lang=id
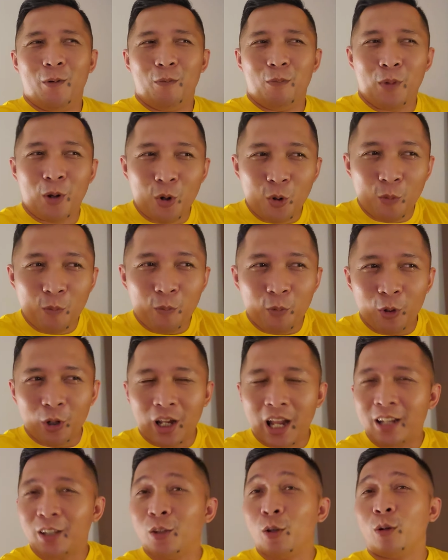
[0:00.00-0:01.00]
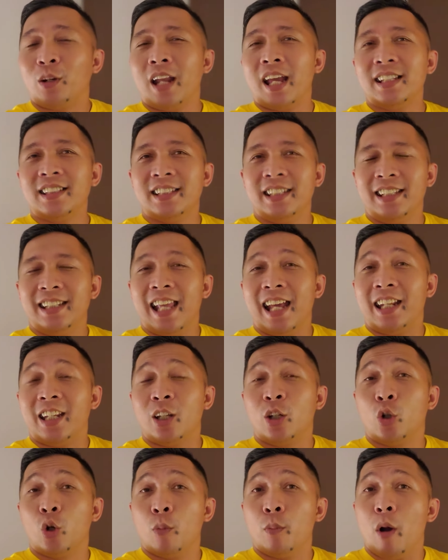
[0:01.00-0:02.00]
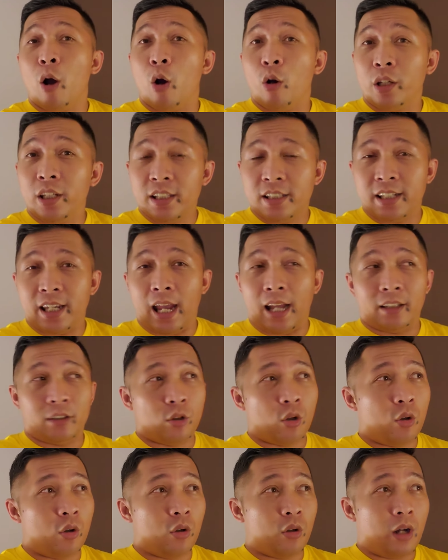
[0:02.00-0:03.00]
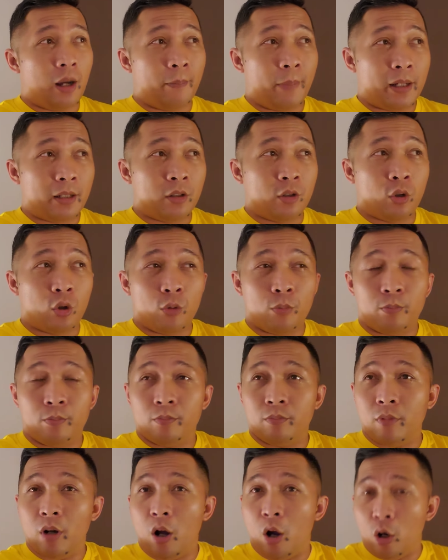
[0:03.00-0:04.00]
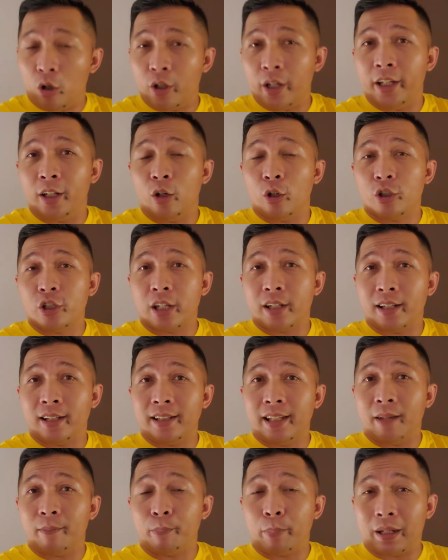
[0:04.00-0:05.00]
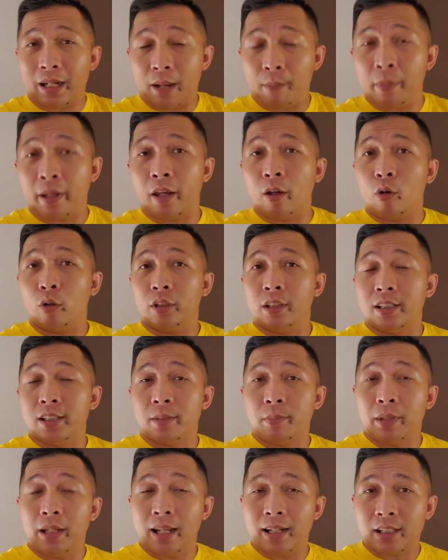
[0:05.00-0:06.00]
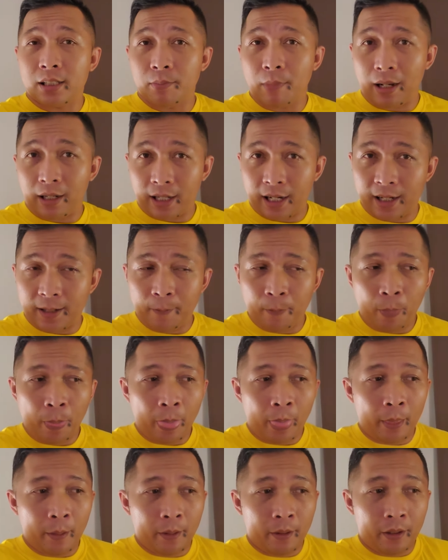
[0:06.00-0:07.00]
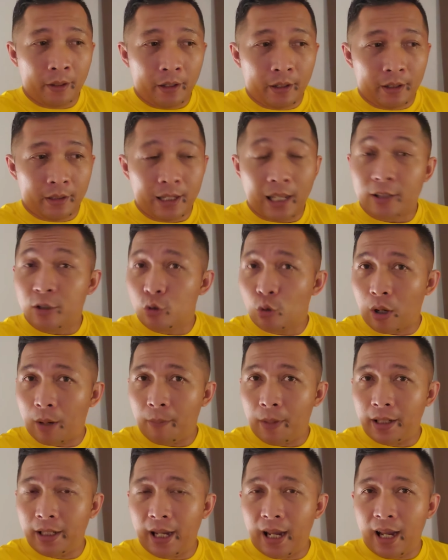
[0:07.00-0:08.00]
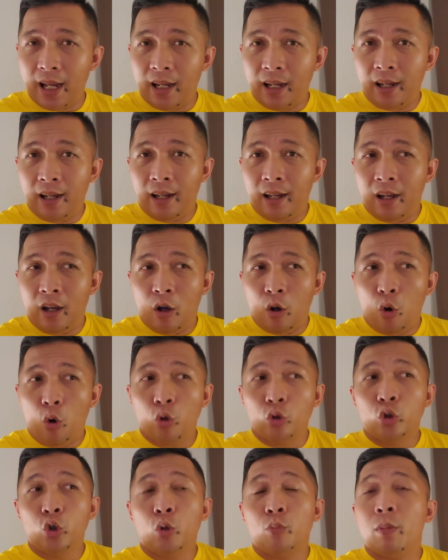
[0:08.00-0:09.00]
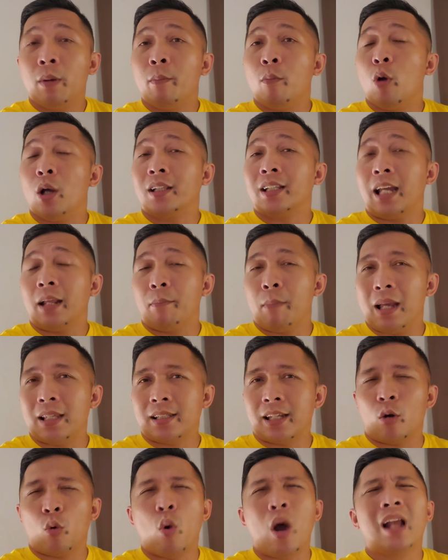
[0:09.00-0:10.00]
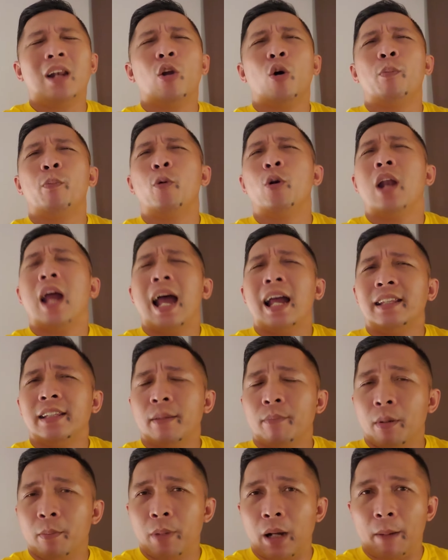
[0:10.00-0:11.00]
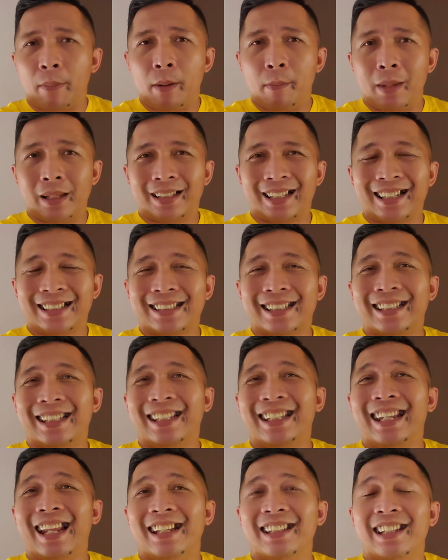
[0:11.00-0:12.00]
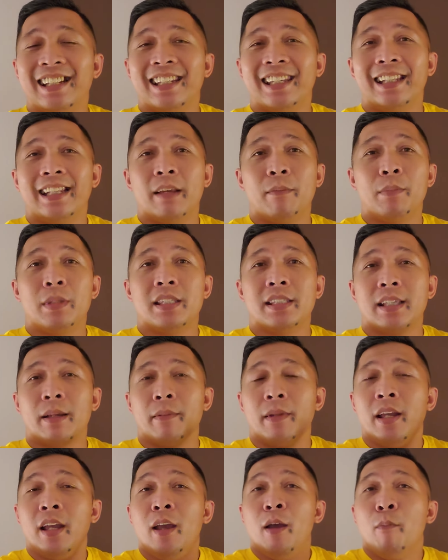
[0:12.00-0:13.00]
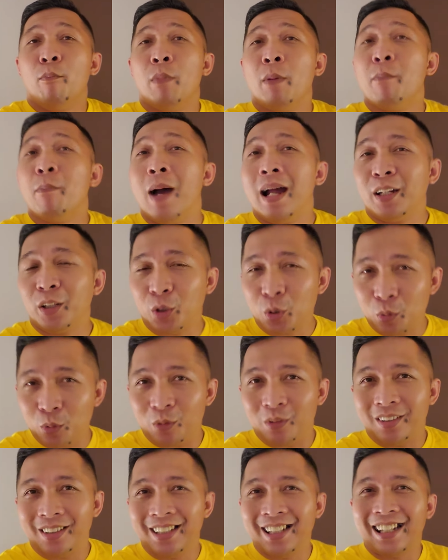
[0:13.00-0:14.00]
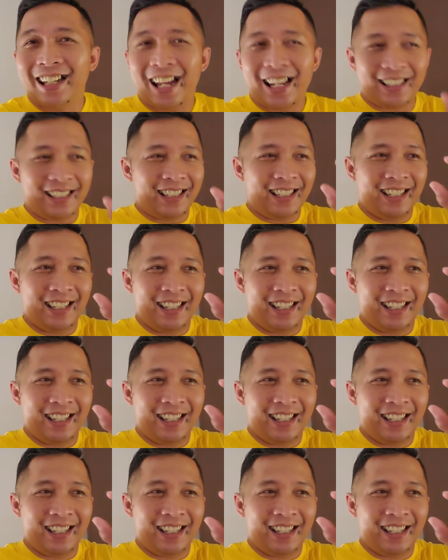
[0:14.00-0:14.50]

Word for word: mengumpulkan donasi dari grup OIC atau apa grup Oke Indo Channel yang pernah mengikuti seminar Semarang dan Surabaya untuk membuatkan masker walaupun hanya beberapa masker setidaknya kita bisa membantu dengan